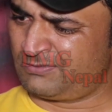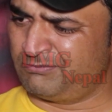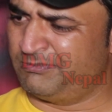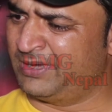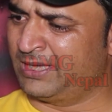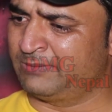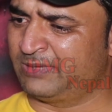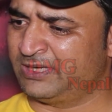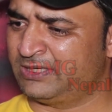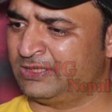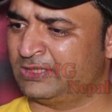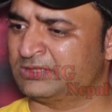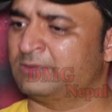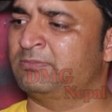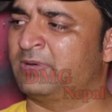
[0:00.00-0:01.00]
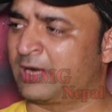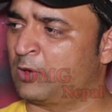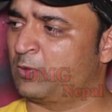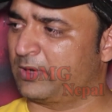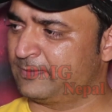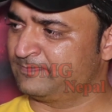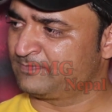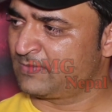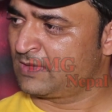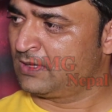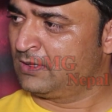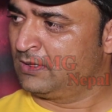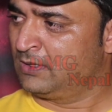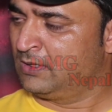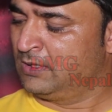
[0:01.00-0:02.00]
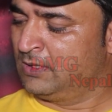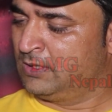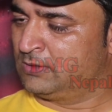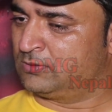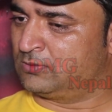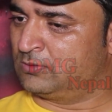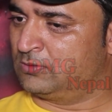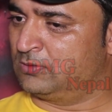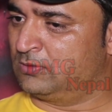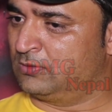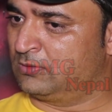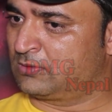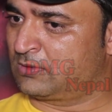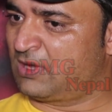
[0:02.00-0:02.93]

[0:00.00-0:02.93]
बैन भाई नहीं है सब मरा हुआ है तो